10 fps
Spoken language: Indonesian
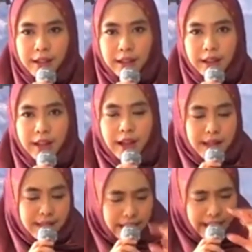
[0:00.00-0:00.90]
Ketika
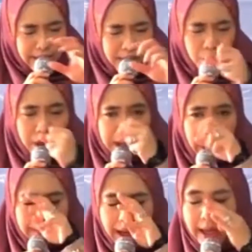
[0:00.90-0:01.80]
istrinya membuka
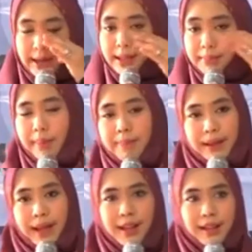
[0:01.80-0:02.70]
dalam keadaan sembab
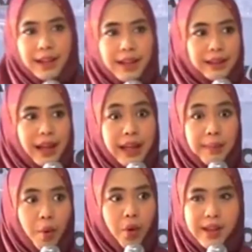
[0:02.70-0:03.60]
matanya ternyata
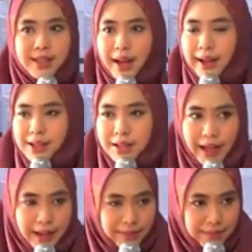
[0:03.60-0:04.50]
ibunya sang
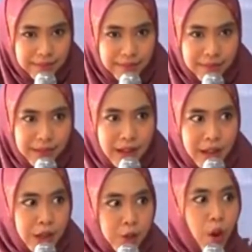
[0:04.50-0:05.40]
istri.
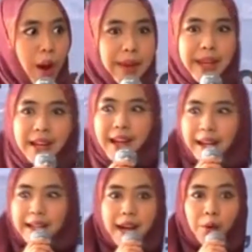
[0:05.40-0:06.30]
Suaminya
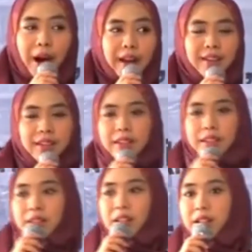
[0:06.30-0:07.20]
dari kejauhan
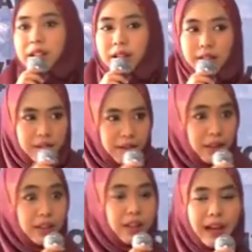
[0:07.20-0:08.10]
dredek
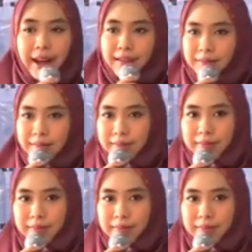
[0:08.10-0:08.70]
deg-degan.